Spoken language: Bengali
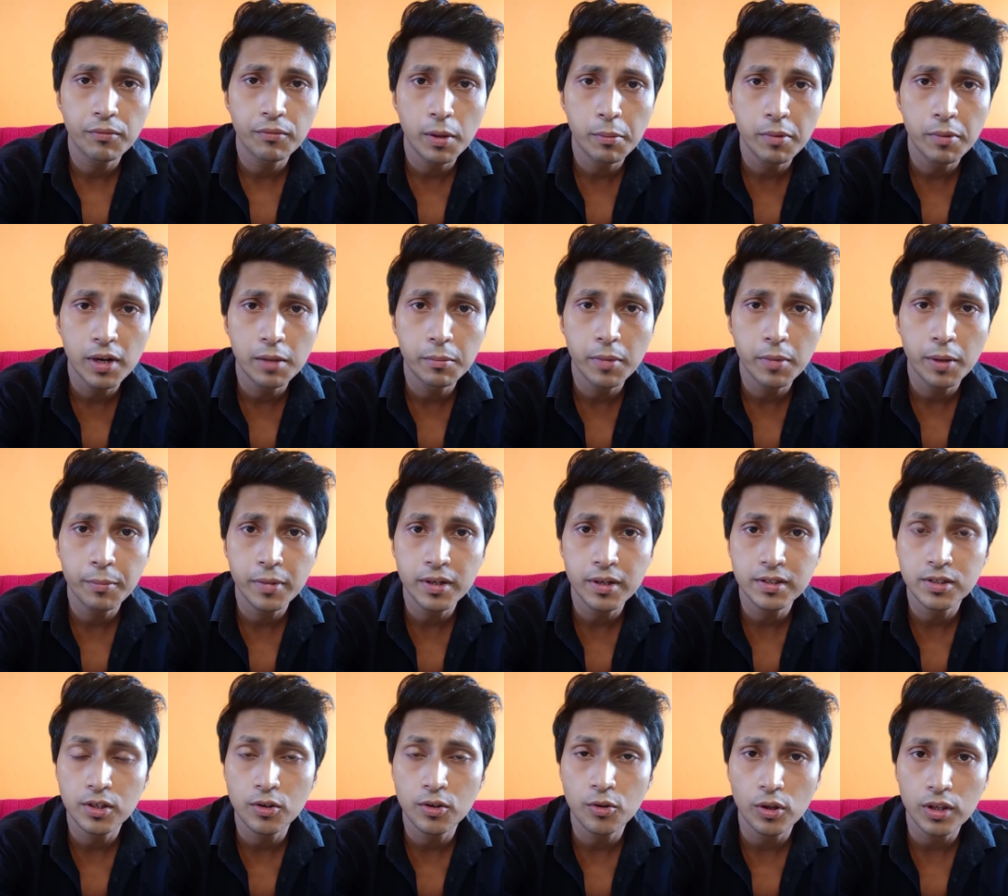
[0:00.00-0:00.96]
ফ্যামিলি
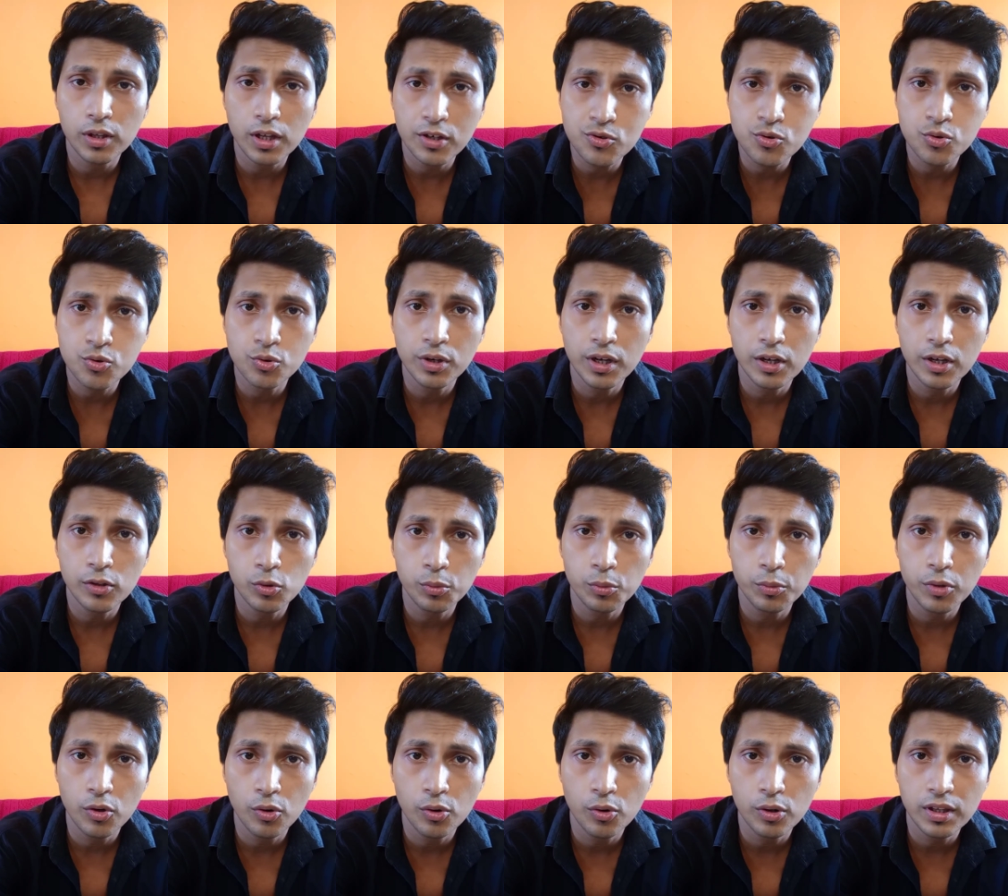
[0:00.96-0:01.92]
মেম্বার্সের কথা শুনে
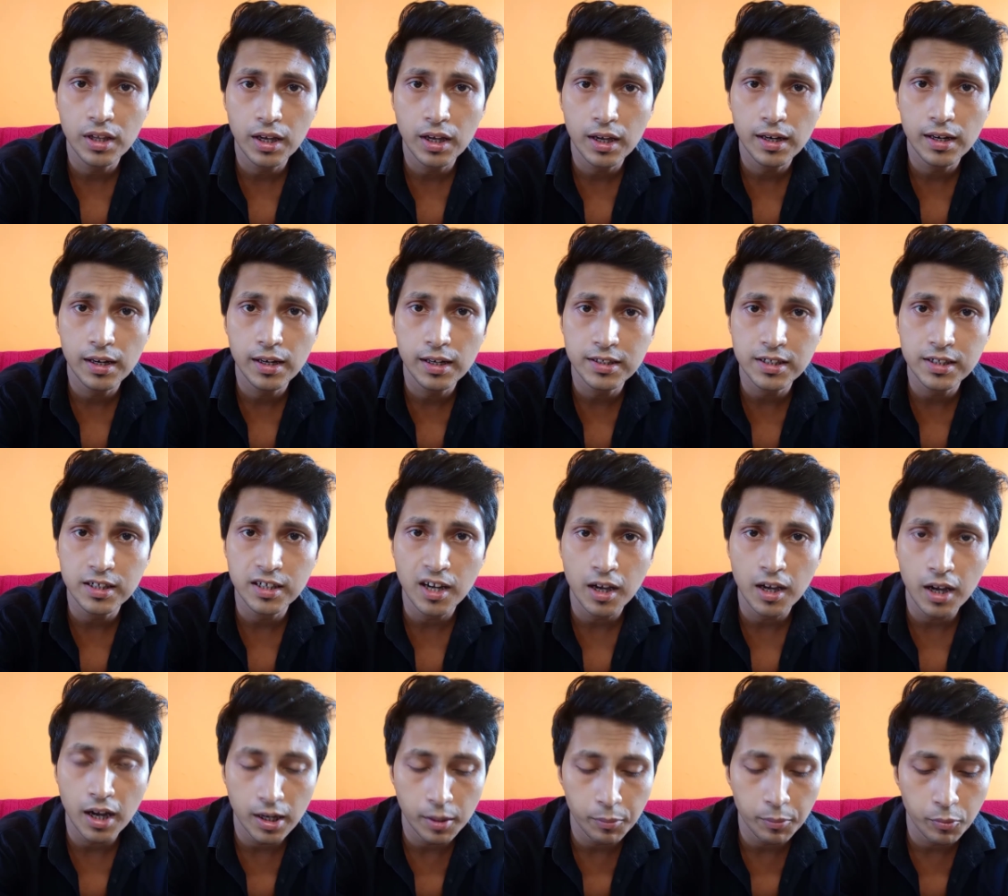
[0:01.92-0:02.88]
তুমি ওর থেকে রিলেশনটা
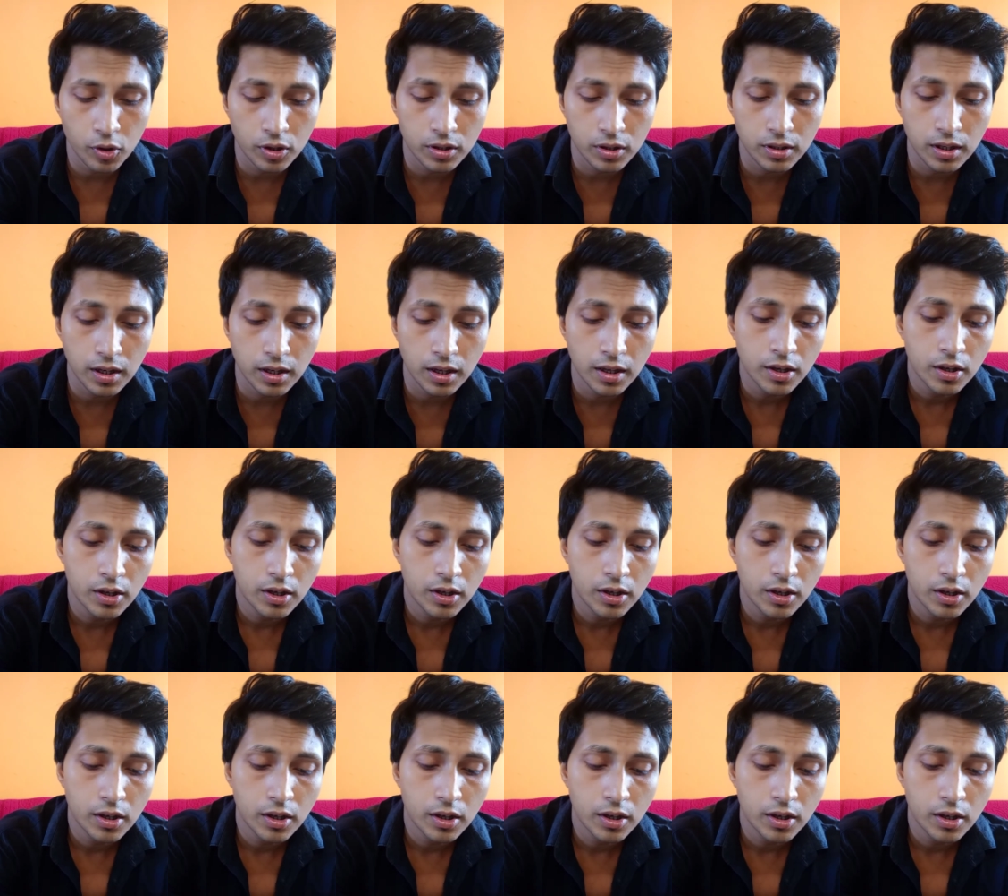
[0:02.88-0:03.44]
কাট করে দিলে